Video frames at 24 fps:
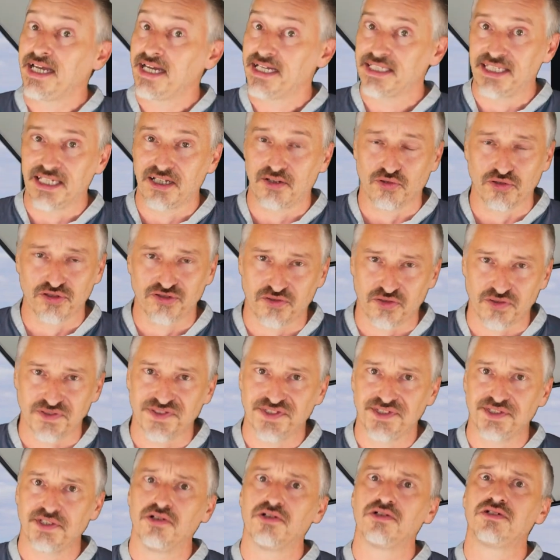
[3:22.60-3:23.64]
e di
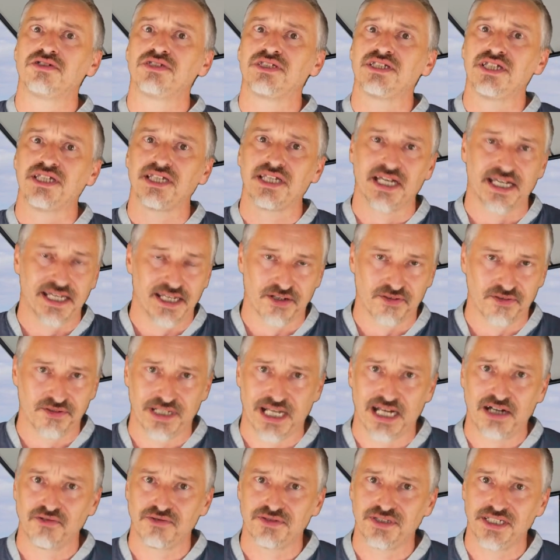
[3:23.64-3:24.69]
costruzioni
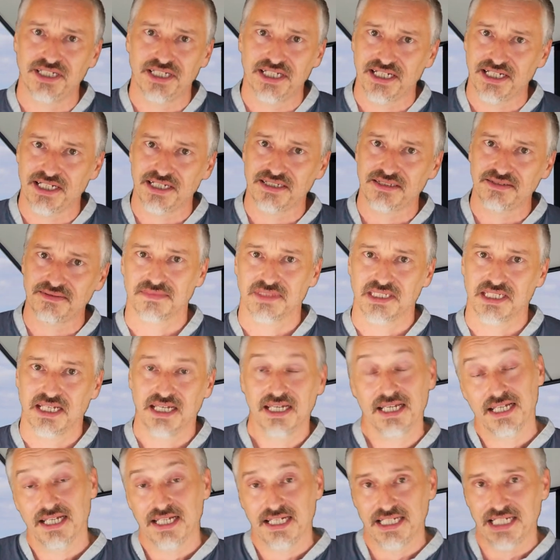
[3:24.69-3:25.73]
aeronautiche
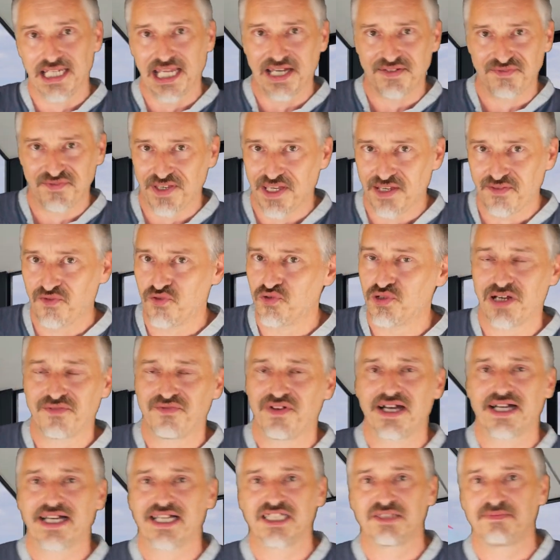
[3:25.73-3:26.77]
ne avevo una
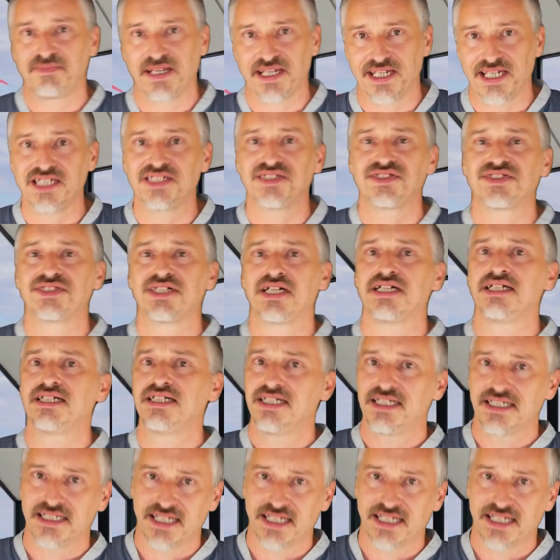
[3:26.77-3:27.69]
vaga esperienza